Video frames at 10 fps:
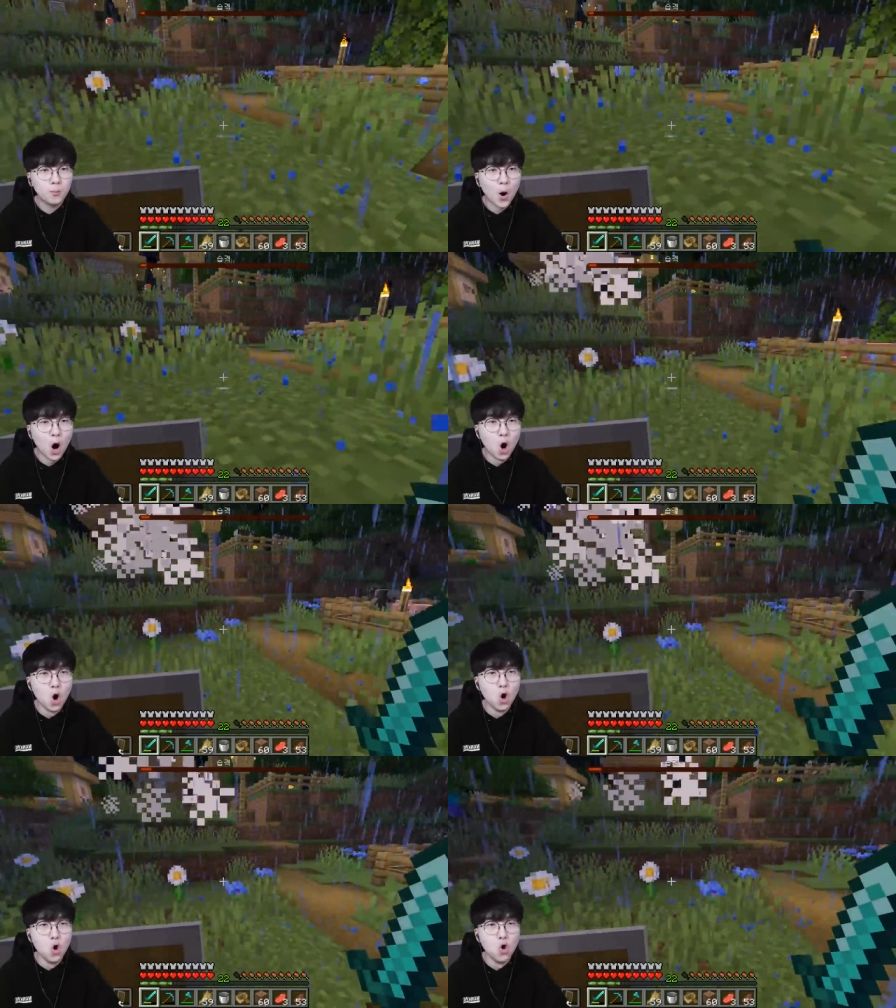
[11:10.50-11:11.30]
뭐,
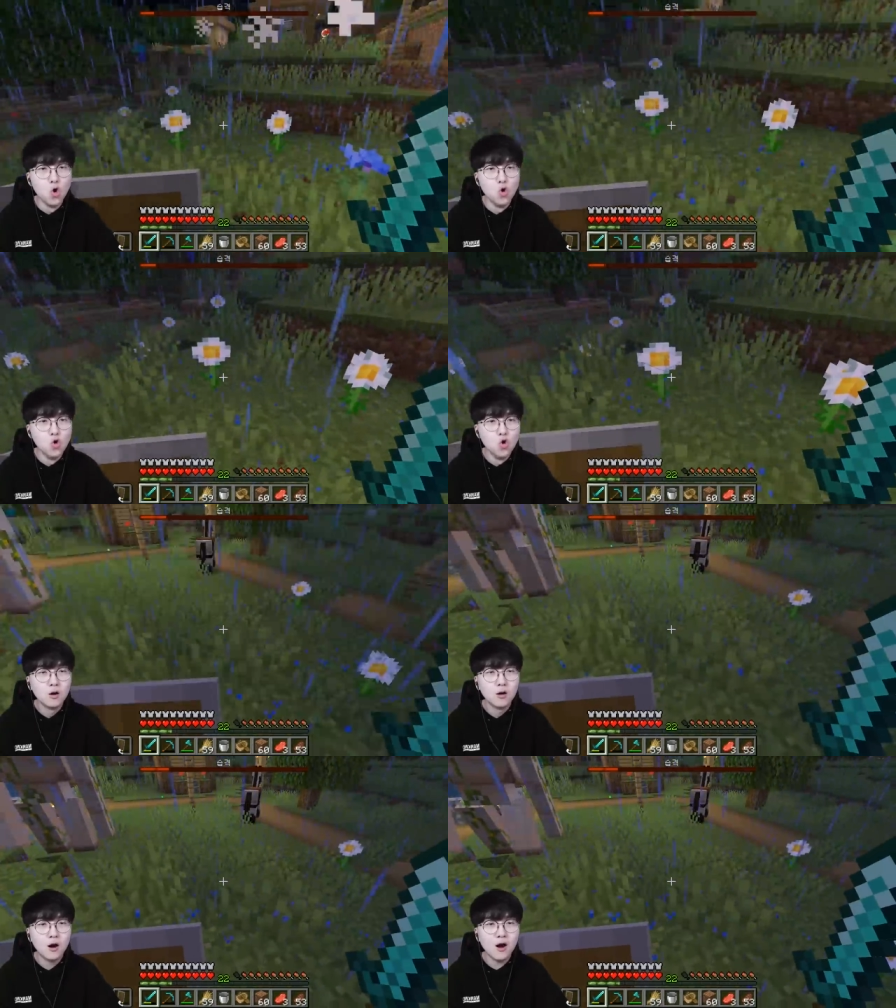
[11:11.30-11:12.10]

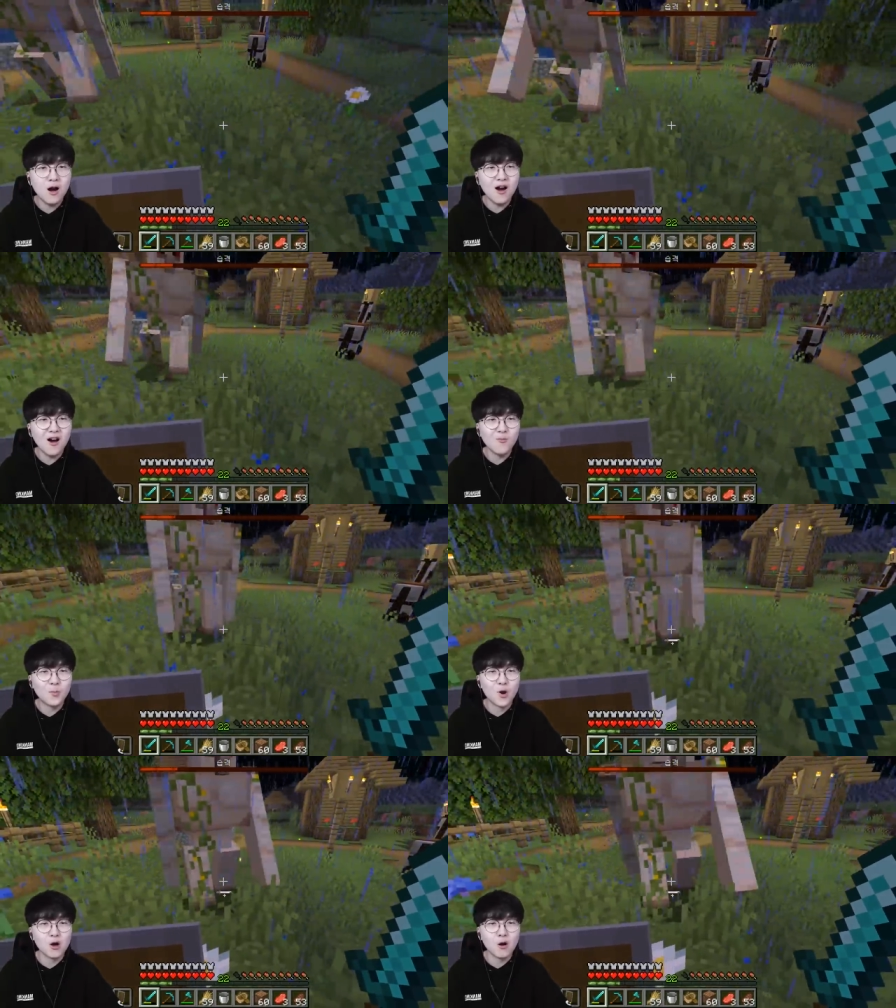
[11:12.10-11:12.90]
하하
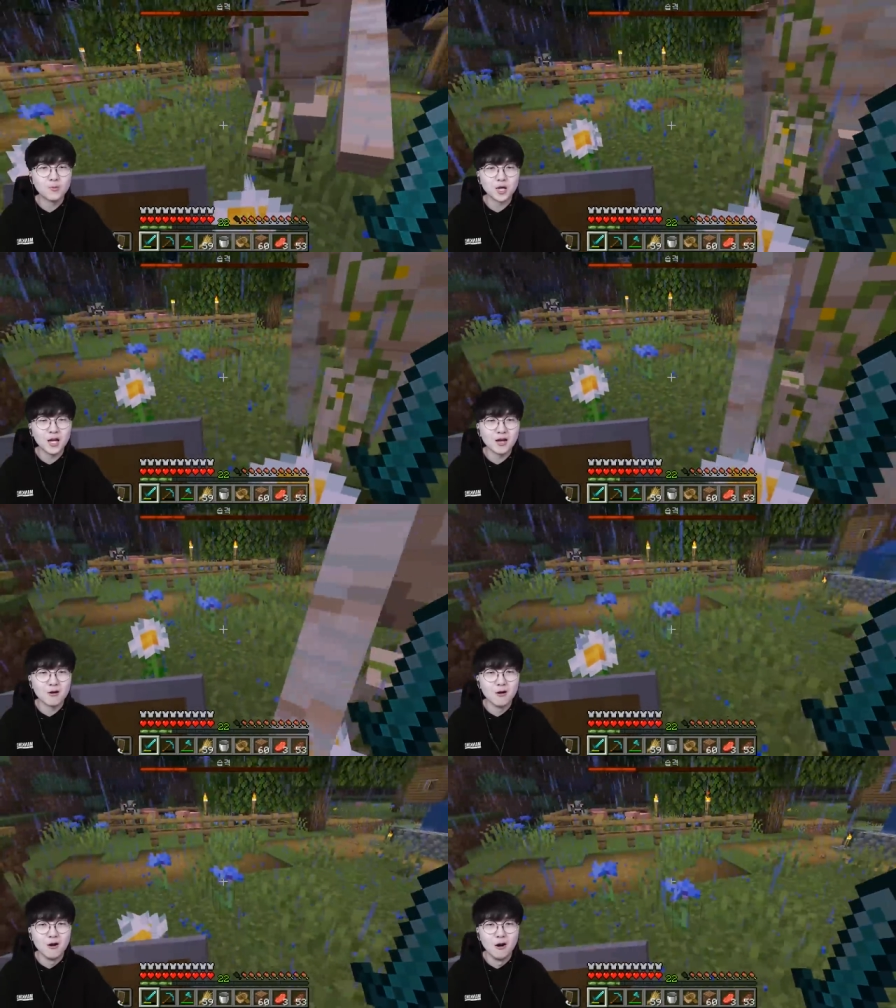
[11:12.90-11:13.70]
뭐 별거 없잖아
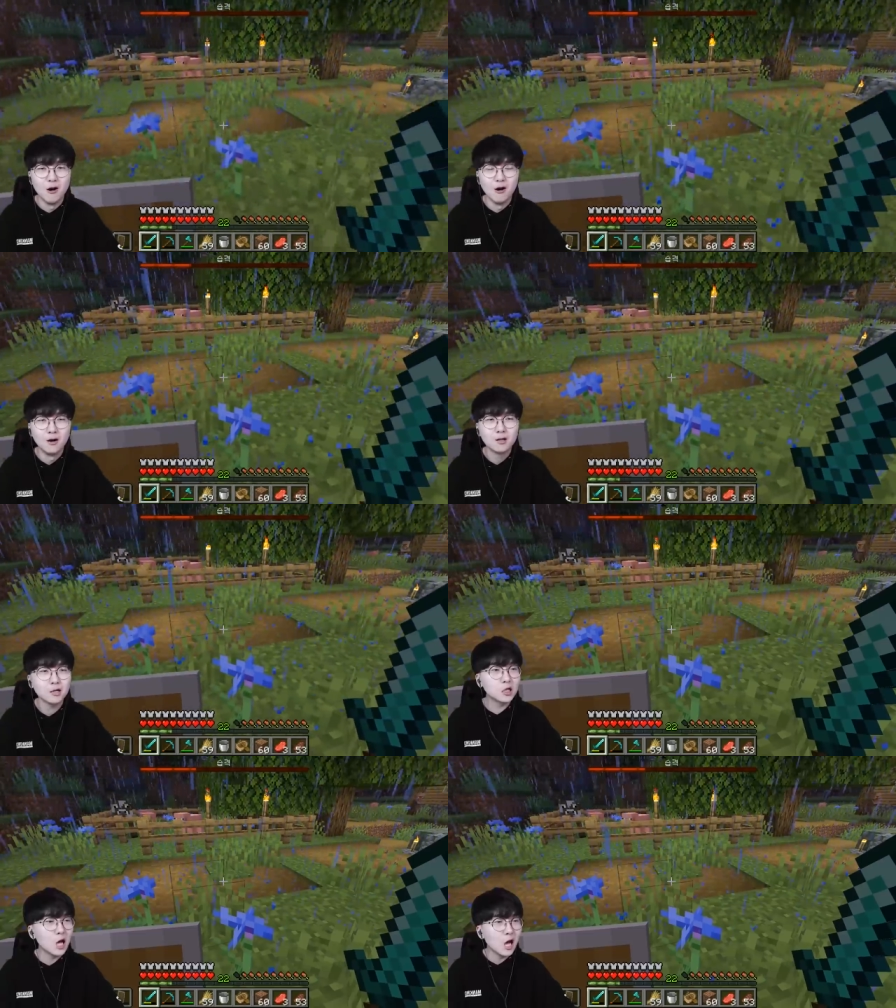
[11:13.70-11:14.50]
이거
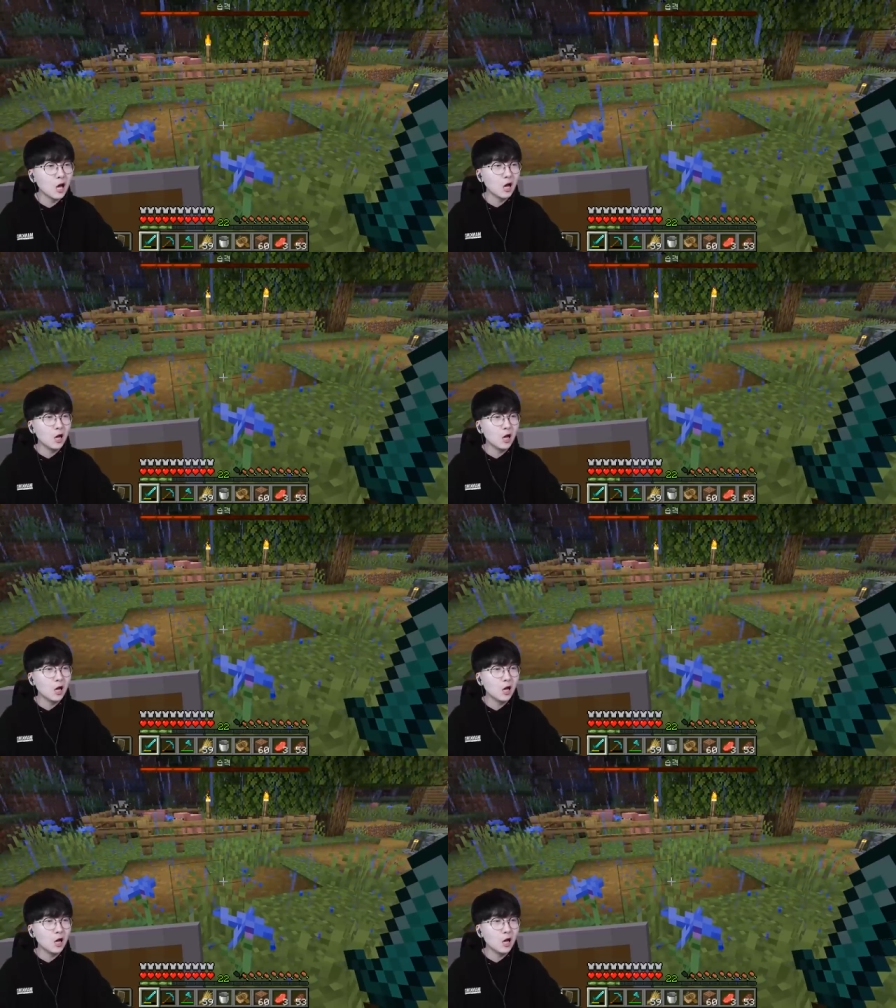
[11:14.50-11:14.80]
끝이야?